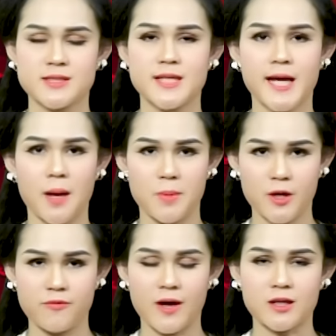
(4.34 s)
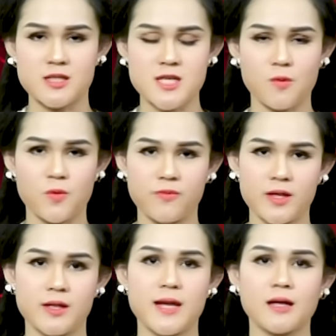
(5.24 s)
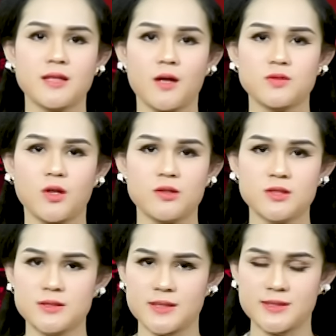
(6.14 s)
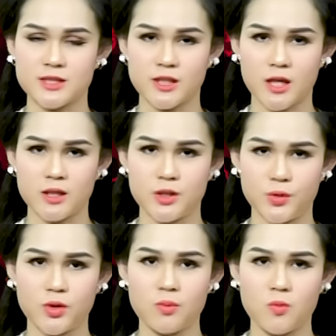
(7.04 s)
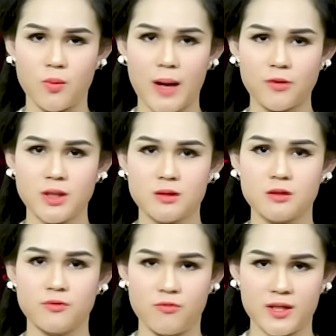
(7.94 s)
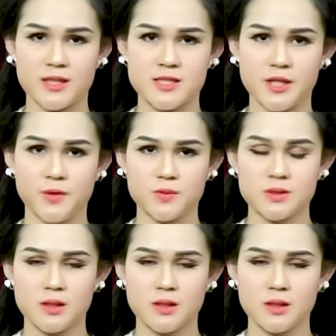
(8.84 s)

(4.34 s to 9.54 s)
Xin cảm ơn và kính chào quý vị đang theo dõi chương trình trên kênh YouTube của báo điện tử VTC News.